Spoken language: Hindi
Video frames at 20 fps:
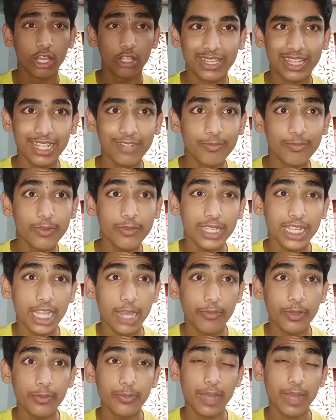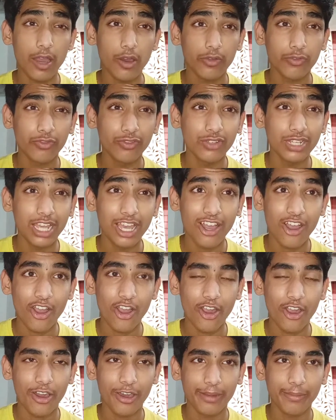तो सेल्फी भी काफ़ी पावरफुल है
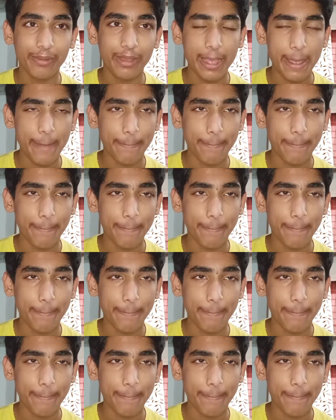और